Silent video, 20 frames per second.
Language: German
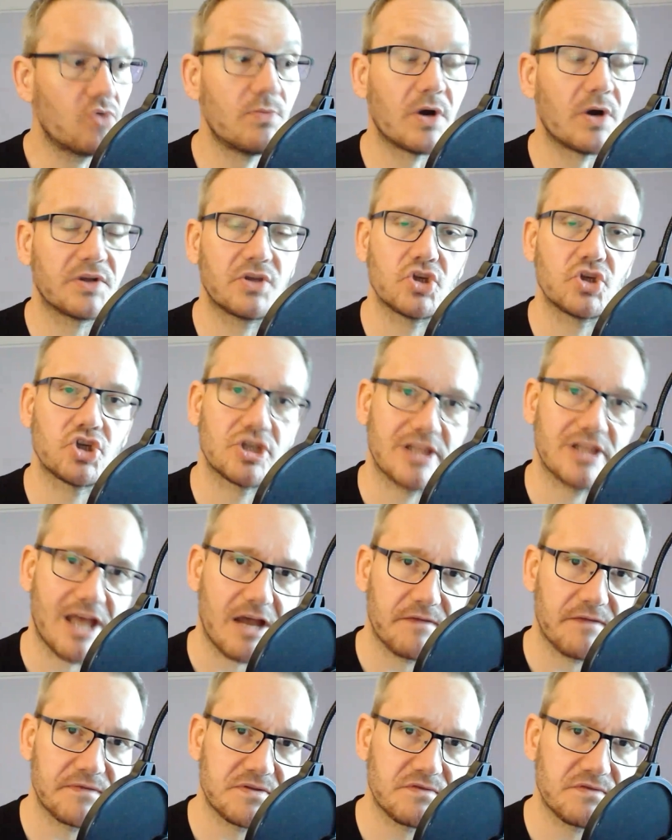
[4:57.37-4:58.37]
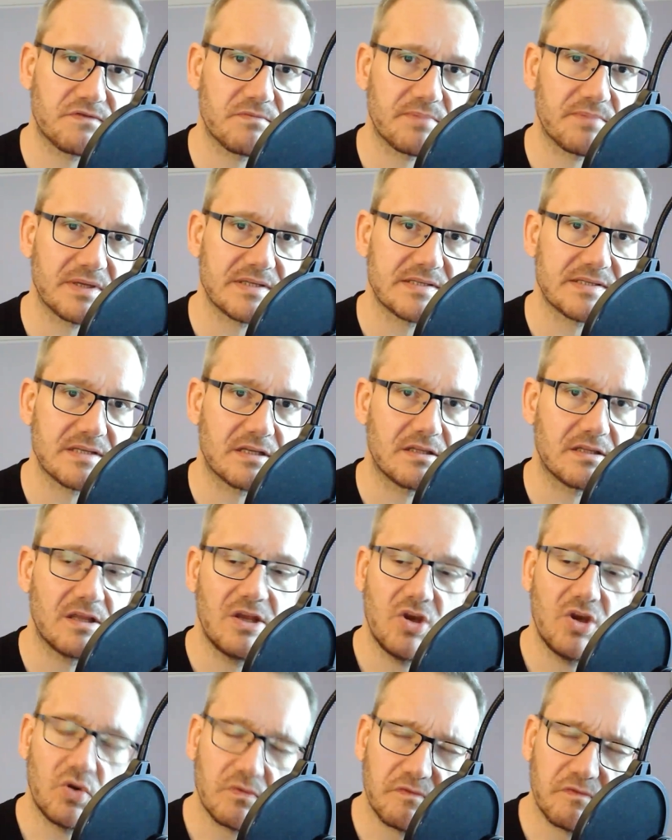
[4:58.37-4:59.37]
um auch den Schlaf zu
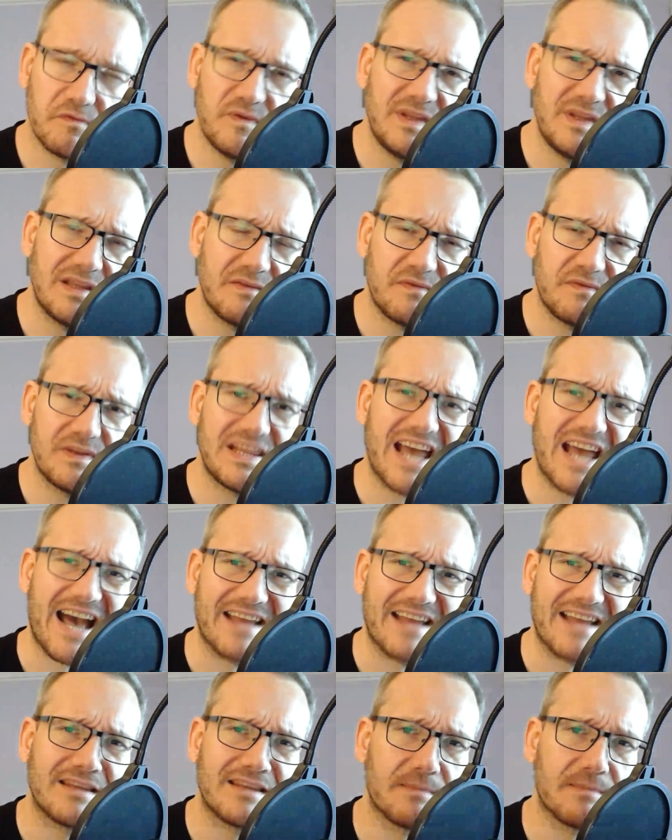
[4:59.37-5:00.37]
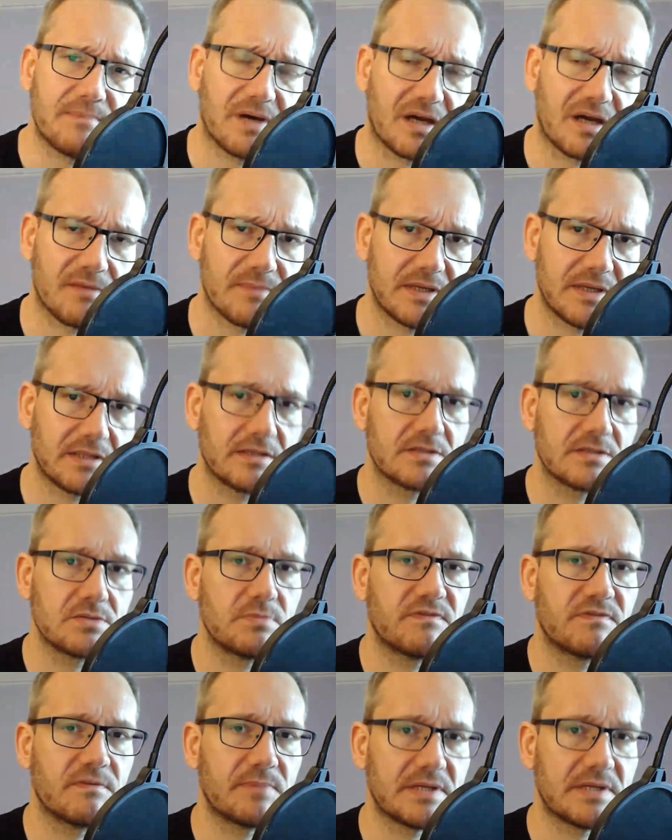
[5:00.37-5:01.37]
verbessern und viele, viele andere
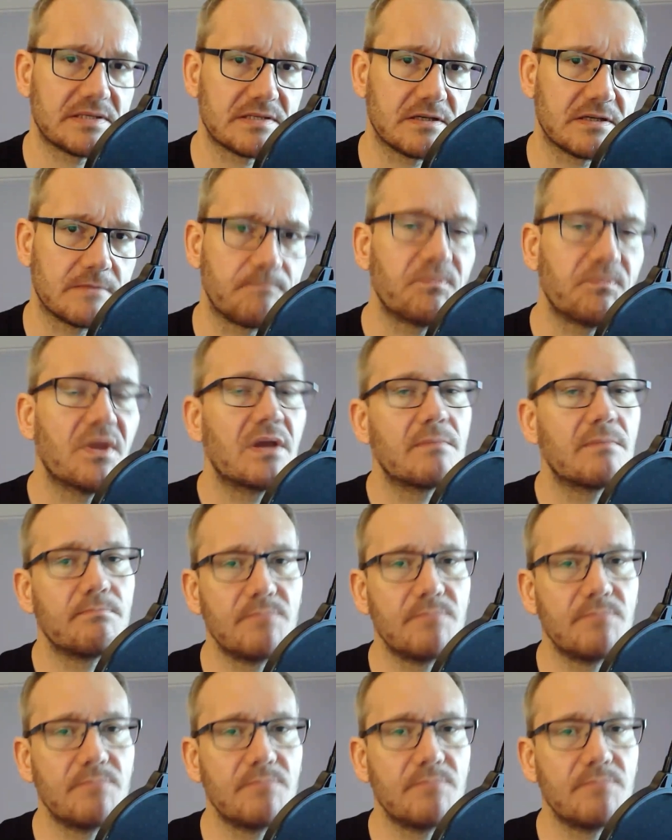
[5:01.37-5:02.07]
Parameter zu verbessern.